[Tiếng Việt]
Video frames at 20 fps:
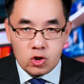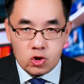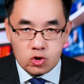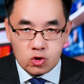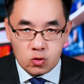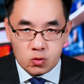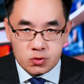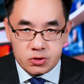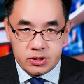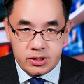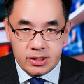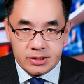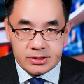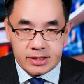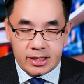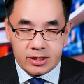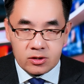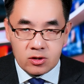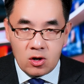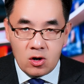dùng xe
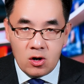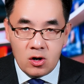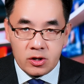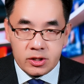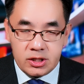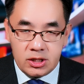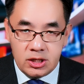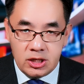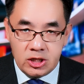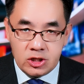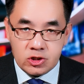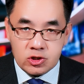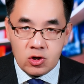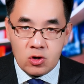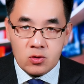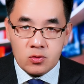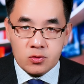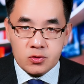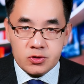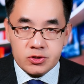giải tỏ ý
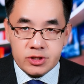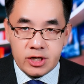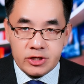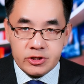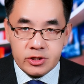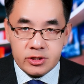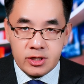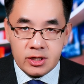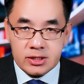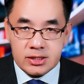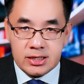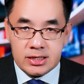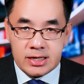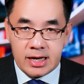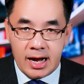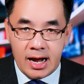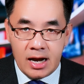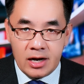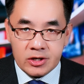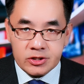trọng sai sự đầu tiên đã
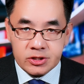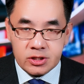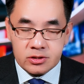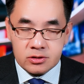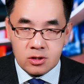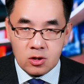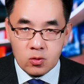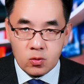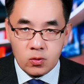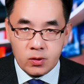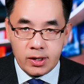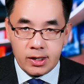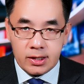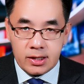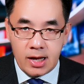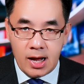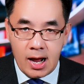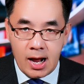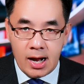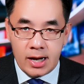cả là sai sót của kẻ
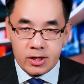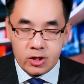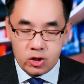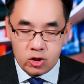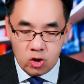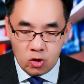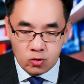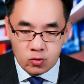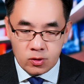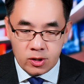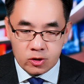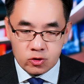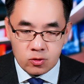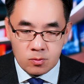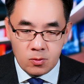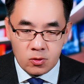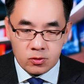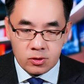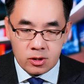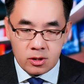tha nhớ trong đời sống
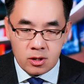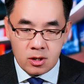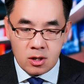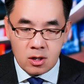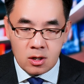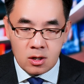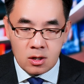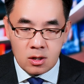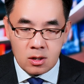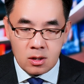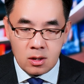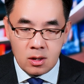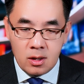mong đợi nó